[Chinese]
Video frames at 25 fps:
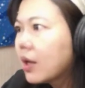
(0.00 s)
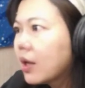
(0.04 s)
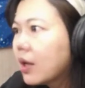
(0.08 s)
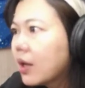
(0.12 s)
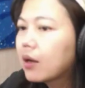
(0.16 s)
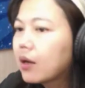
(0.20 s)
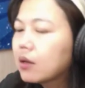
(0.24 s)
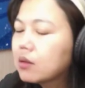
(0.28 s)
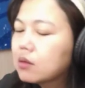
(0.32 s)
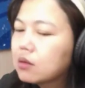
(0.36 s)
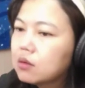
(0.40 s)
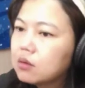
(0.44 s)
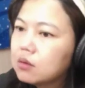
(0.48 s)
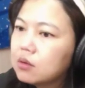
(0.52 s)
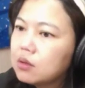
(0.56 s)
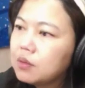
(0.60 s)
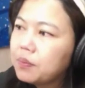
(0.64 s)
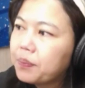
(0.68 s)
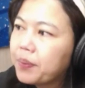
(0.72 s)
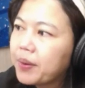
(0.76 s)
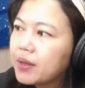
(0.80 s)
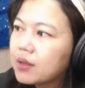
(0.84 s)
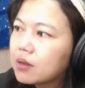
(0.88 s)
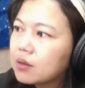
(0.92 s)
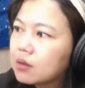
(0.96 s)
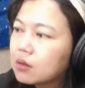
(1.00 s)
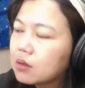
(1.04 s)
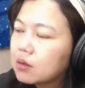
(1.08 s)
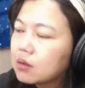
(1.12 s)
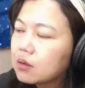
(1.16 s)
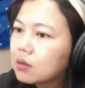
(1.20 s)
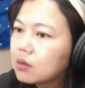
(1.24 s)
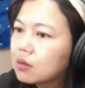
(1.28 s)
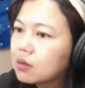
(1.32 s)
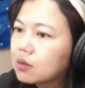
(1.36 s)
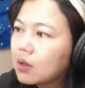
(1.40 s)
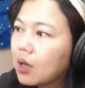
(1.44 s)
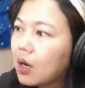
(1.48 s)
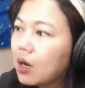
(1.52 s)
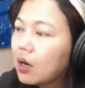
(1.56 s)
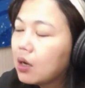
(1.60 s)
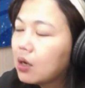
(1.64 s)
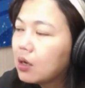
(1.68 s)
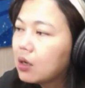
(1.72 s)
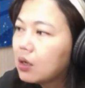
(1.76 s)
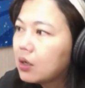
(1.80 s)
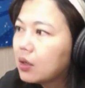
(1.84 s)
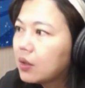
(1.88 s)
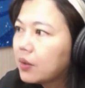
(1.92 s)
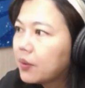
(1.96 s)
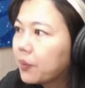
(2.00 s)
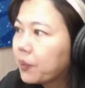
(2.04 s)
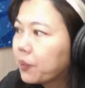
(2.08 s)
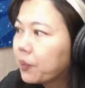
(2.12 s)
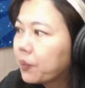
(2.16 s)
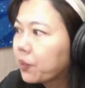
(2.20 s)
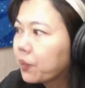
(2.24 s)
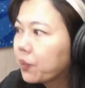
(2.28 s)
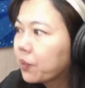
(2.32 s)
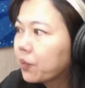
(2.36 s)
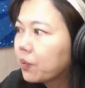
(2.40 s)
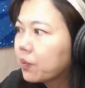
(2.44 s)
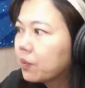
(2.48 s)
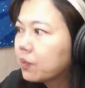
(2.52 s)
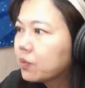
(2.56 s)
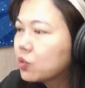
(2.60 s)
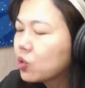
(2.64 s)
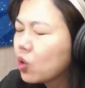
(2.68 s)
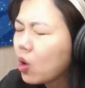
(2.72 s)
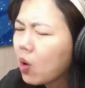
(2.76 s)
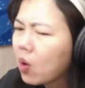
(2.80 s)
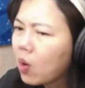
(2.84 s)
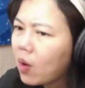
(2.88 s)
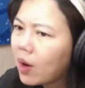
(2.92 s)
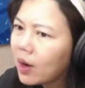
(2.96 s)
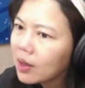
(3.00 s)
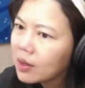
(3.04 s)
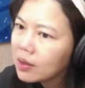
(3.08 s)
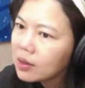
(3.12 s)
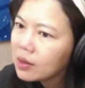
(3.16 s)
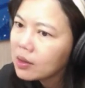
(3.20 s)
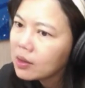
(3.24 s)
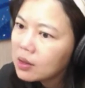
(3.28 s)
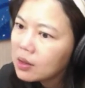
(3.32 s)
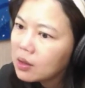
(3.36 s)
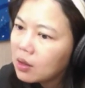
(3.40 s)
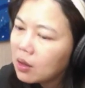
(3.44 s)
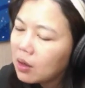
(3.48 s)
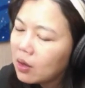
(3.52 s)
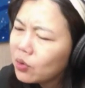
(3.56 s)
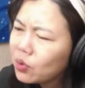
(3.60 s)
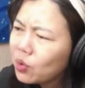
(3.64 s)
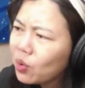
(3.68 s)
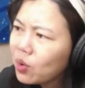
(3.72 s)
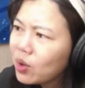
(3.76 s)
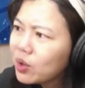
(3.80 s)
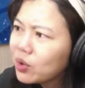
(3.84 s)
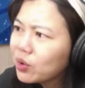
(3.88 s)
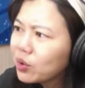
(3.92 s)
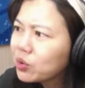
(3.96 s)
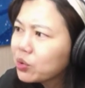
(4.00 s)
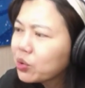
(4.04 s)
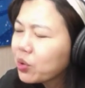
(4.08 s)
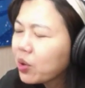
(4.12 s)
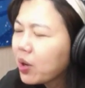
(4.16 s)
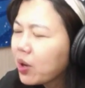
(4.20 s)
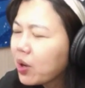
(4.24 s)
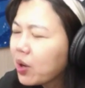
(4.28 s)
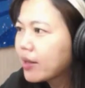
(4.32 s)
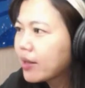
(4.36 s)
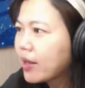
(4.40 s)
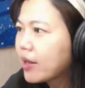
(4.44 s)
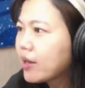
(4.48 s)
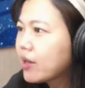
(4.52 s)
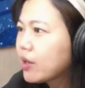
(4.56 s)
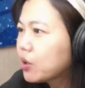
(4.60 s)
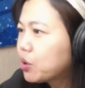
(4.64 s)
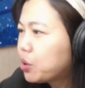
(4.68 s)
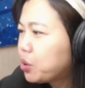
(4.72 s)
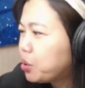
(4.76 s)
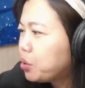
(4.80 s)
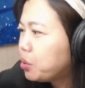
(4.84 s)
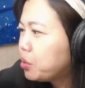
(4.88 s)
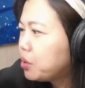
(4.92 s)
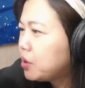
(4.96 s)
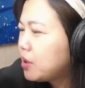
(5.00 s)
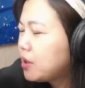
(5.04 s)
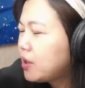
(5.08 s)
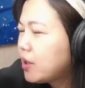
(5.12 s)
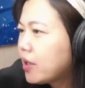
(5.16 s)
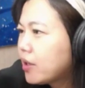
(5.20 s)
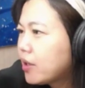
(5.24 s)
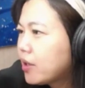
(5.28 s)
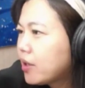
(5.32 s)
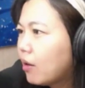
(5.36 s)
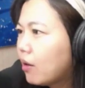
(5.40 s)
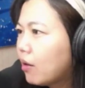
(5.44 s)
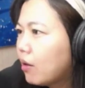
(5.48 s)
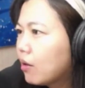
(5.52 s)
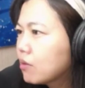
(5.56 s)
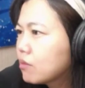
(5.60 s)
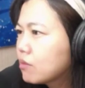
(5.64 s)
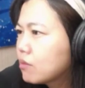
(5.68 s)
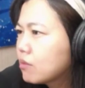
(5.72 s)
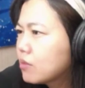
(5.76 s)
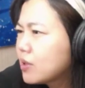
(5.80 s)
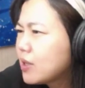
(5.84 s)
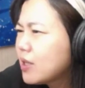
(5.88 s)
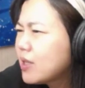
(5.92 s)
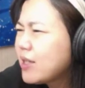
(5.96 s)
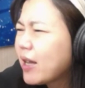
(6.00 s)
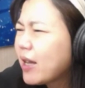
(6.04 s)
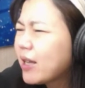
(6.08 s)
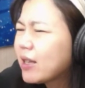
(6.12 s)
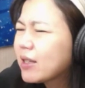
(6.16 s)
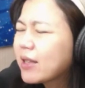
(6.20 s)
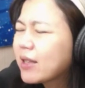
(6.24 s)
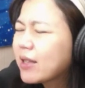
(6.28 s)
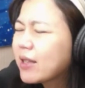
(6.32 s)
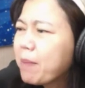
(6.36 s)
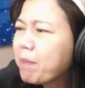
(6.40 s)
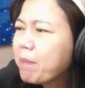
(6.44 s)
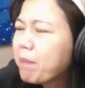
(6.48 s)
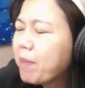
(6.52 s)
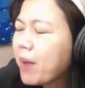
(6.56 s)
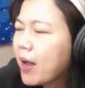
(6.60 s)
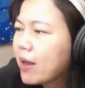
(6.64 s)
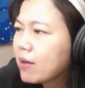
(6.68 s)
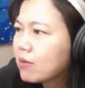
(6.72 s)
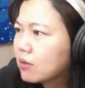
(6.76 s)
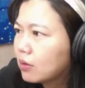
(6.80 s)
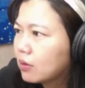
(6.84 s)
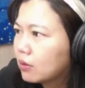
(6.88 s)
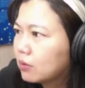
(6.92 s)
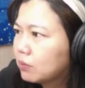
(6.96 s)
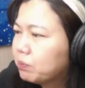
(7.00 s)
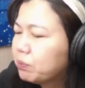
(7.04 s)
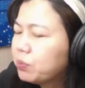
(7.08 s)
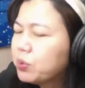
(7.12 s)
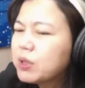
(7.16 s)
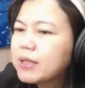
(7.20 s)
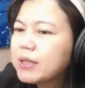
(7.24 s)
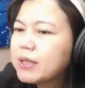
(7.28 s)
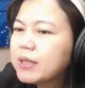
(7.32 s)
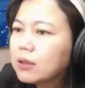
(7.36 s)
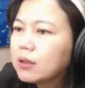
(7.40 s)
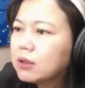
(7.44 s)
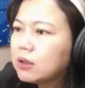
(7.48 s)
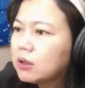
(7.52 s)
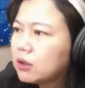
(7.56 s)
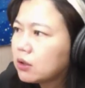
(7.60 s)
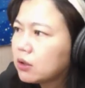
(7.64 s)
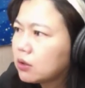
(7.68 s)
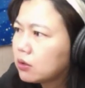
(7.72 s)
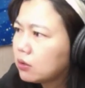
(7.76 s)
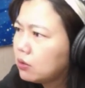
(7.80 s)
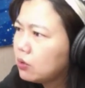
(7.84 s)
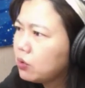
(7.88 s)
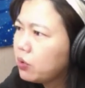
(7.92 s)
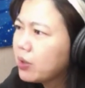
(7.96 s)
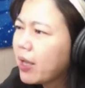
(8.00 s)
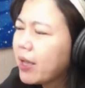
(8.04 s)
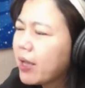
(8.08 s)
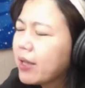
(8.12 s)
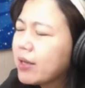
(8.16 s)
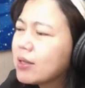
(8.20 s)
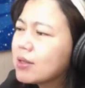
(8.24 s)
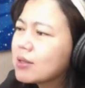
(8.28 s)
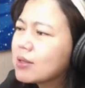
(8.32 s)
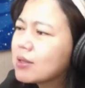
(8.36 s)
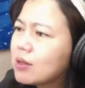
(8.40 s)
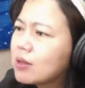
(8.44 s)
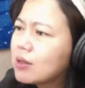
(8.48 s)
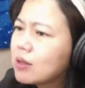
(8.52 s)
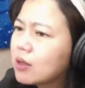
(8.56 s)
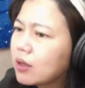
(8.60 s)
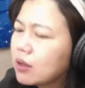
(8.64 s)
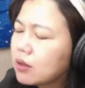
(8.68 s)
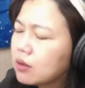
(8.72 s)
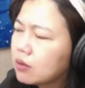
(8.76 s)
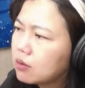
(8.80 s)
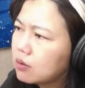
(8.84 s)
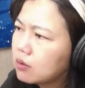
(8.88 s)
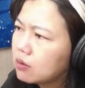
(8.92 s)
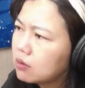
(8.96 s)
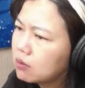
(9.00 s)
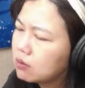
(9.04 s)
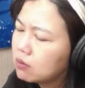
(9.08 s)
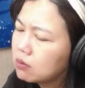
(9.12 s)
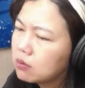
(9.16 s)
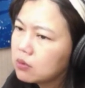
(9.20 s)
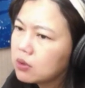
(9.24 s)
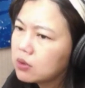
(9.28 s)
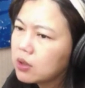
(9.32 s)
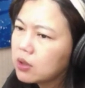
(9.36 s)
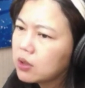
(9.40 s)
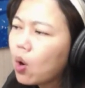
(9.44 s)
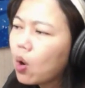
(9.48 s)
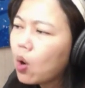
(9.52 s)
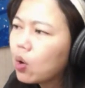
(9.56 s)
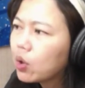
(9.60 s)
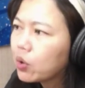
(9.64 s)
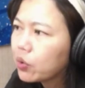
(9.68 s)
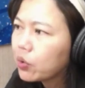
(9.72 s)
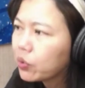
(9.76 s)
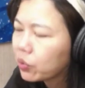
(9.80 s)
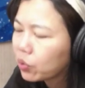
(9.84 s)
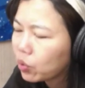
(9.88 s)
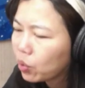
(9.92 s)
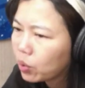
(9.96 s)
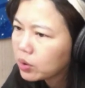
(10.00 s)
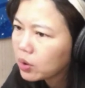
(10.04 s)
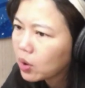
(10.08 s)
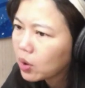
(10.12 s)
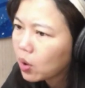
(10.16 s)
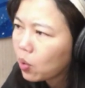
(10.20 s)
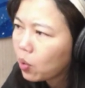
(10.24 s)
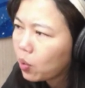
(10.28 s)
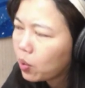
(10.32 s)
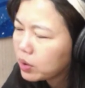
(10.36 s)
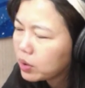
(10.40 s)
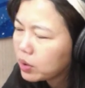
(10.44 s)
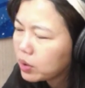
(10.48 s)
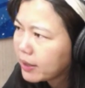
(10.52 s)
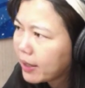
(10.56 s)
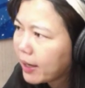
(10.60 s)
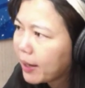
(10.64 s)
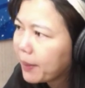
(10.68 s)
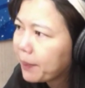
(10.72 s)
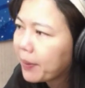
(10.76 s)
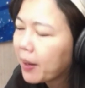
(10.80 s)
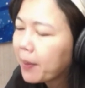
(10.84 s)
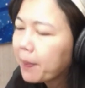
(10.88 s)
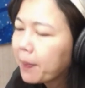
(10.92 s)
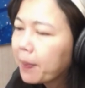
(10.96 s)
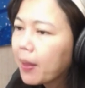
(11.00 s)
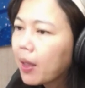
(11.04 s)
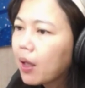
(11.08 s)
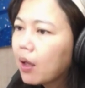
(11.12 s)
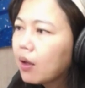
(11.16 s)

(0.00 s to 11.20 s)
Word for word: 那日本的状况，很多人都说，哎，它那个曲线哦，增加的太慢了，不相信，因为它也是一个人口很多的国家嘛。